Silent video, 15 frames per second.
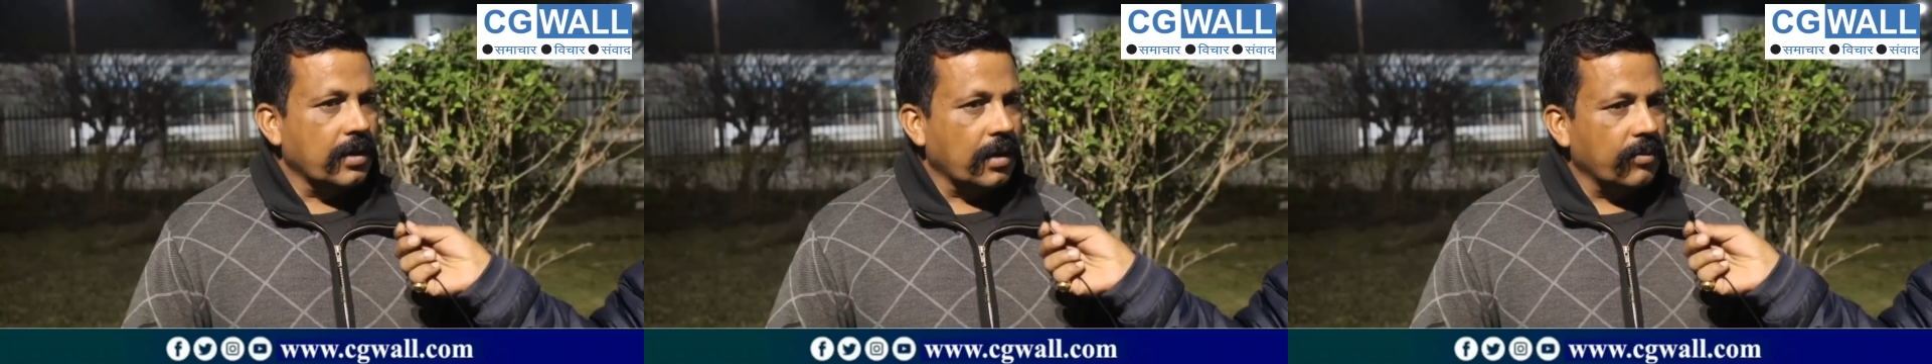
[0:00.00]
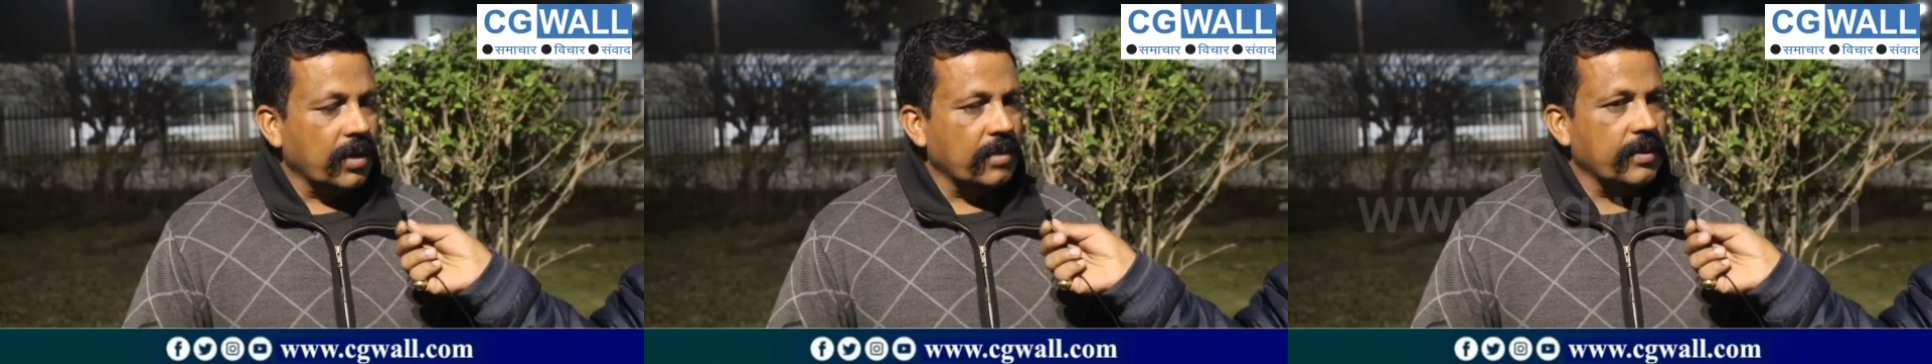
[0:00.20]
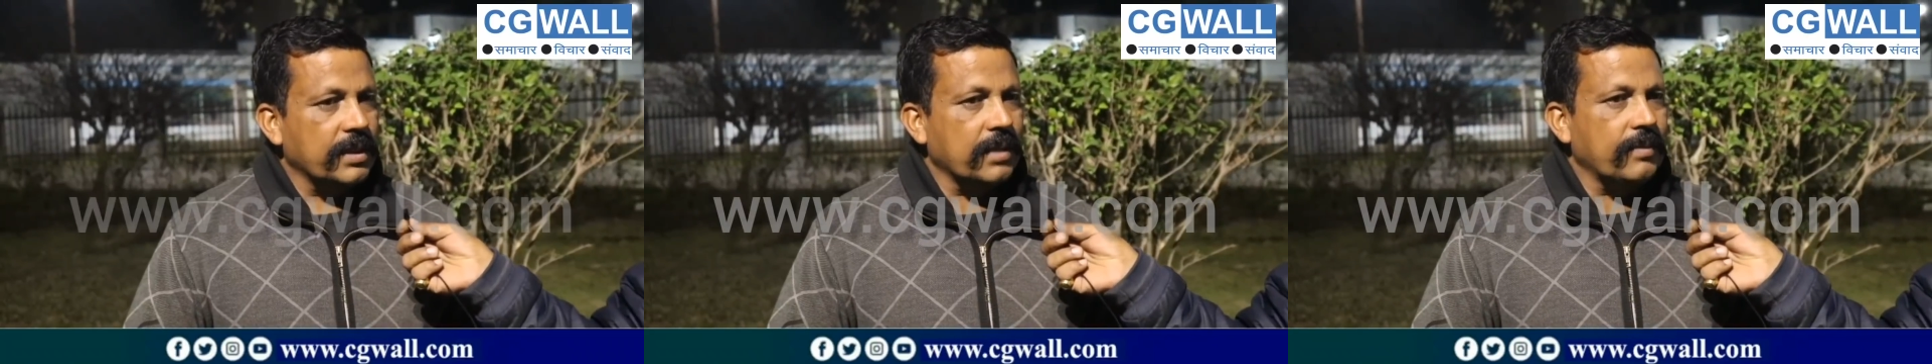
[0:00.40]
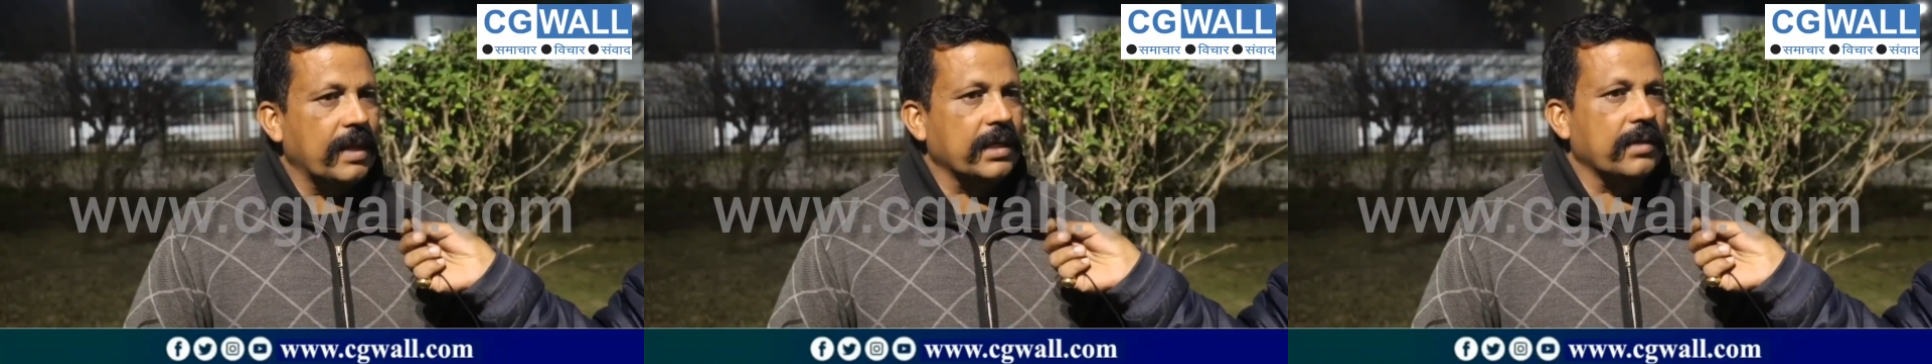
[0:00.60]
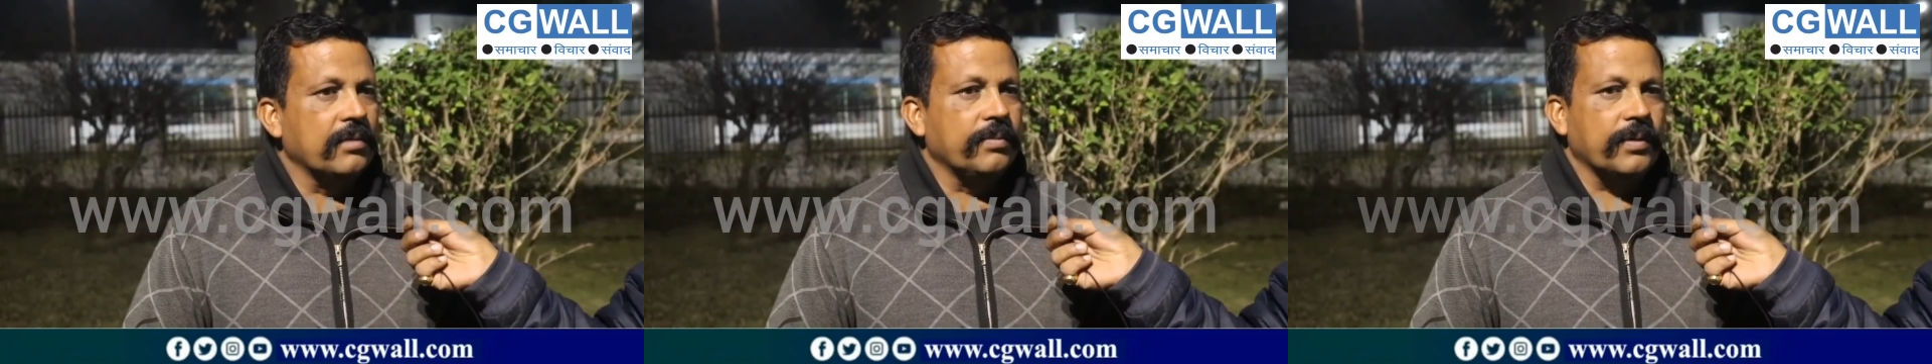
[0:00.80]
कर्मरत
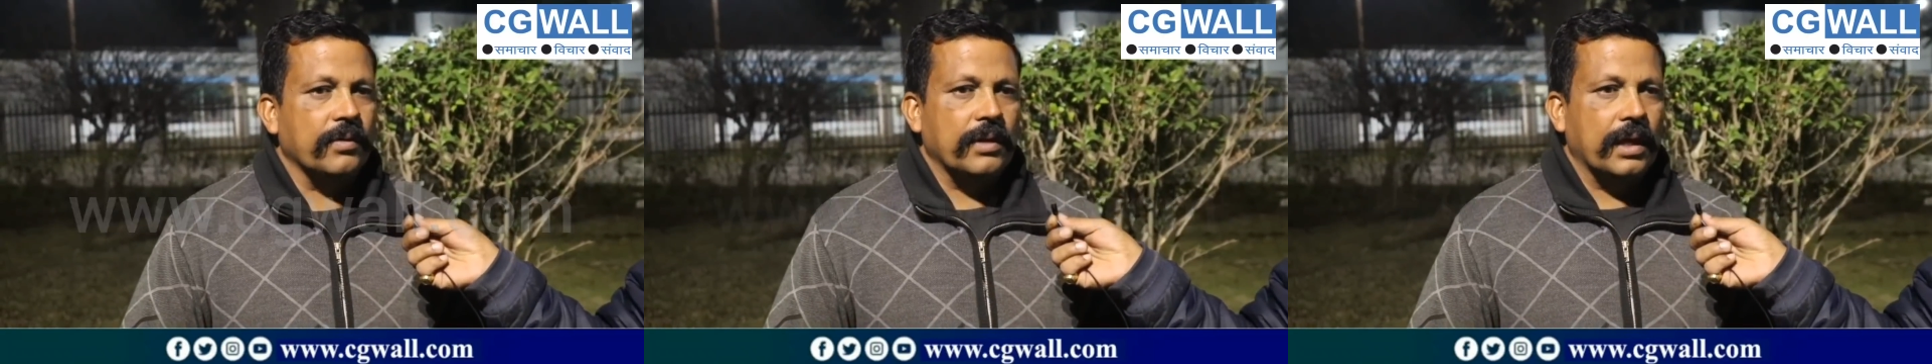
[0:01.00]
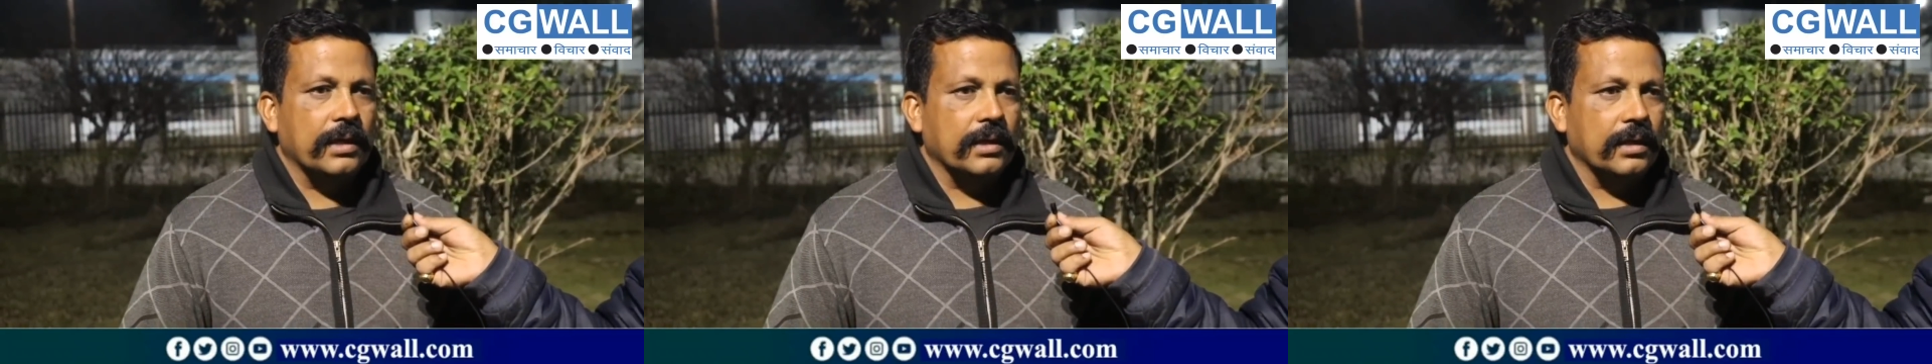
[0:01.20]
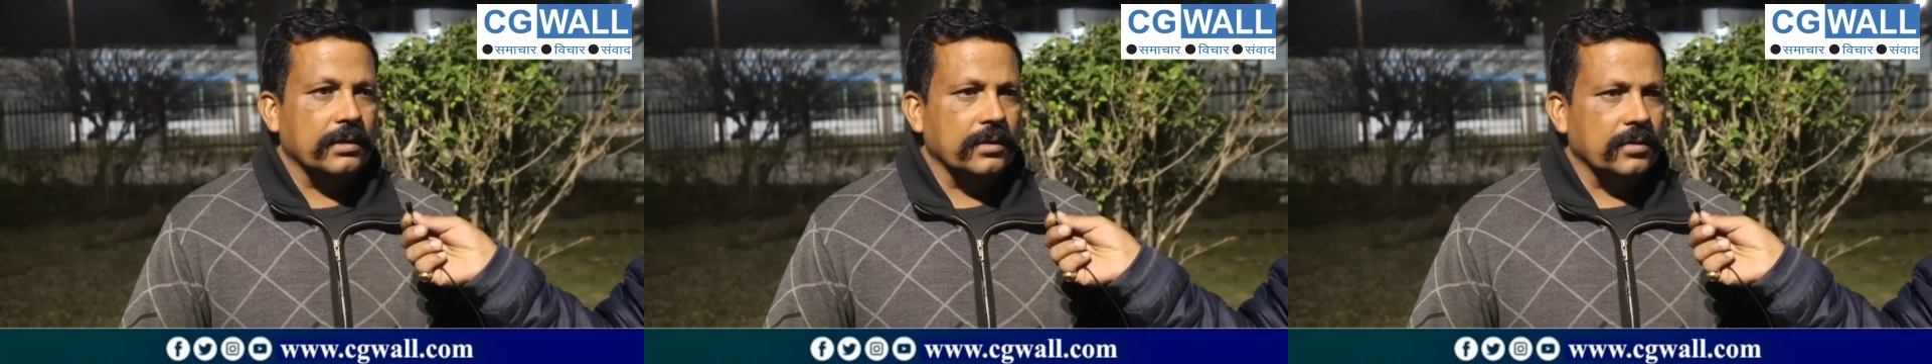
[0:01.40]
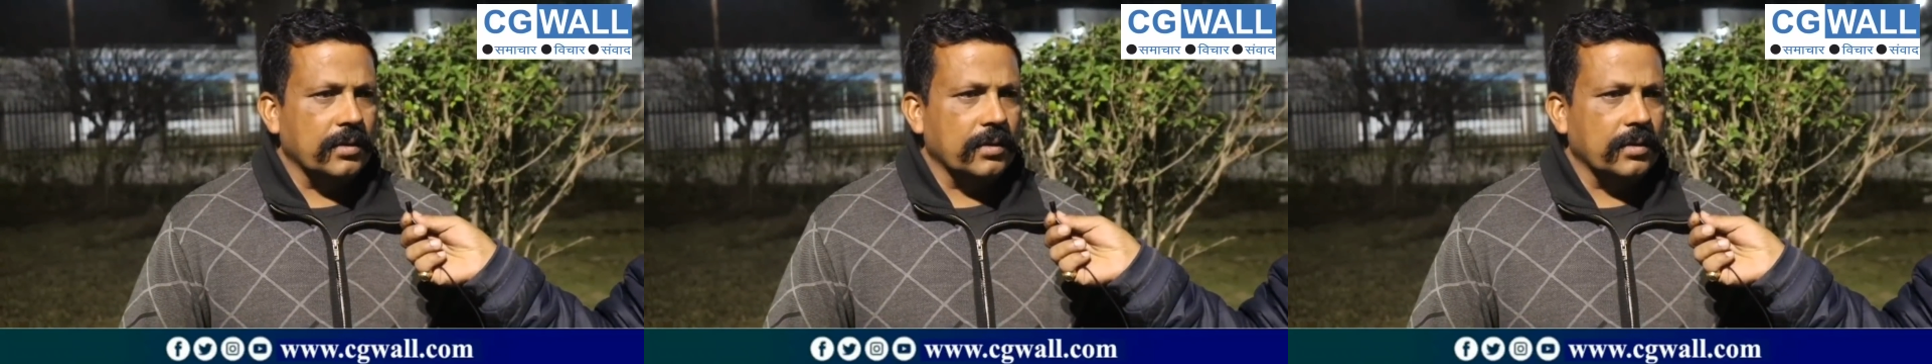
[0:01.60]
वेतनमान का भी प्रावधान करते